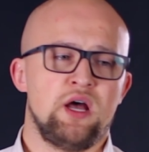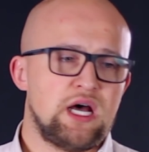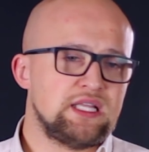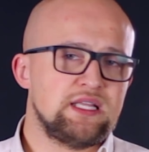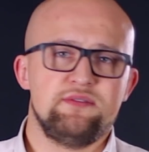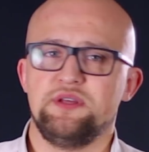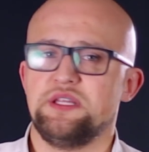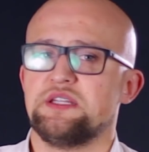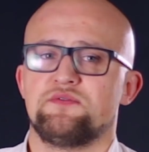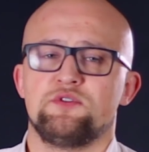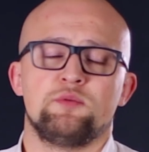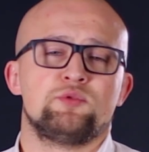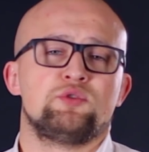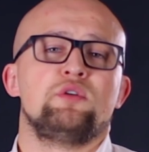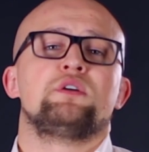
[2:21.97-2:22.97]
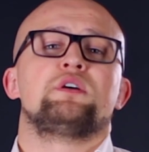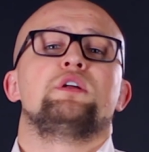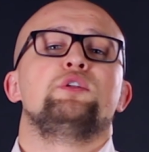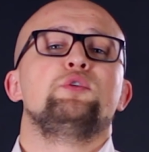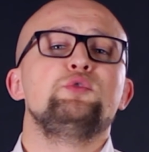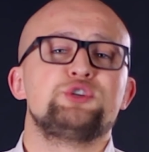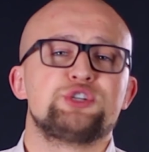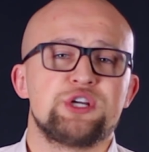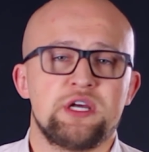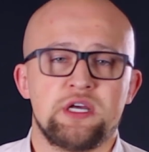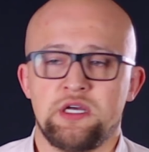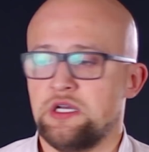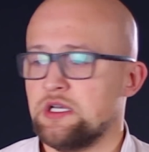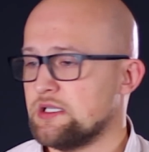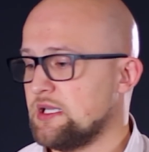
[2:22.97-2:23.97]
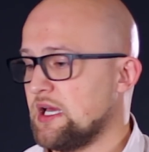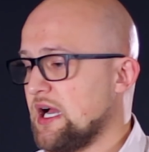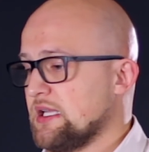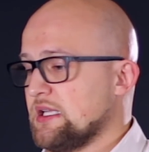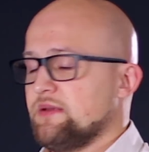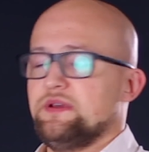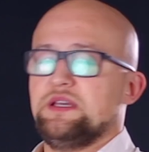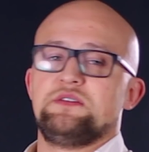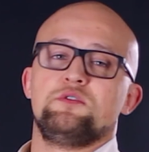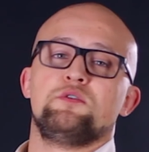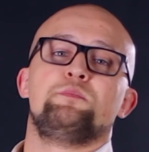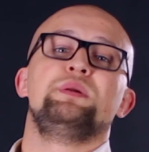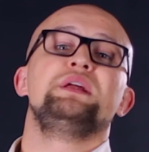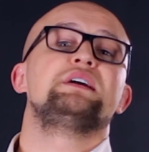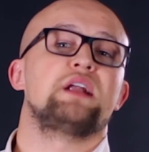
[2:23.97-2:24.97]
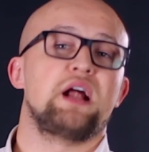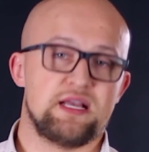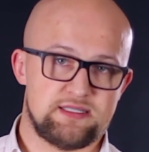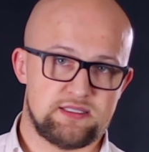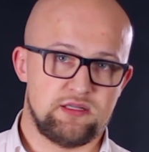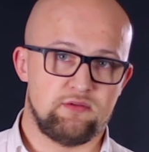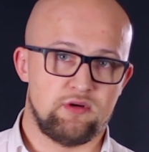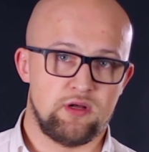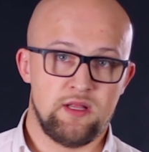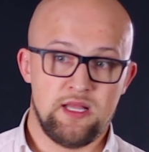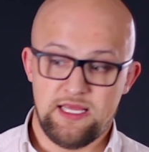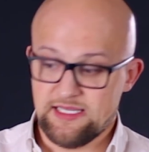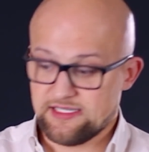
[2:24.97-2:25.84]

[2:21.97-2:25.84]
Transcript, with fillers: она видит в нем только лучшее, да, она видит в нем прекрасного.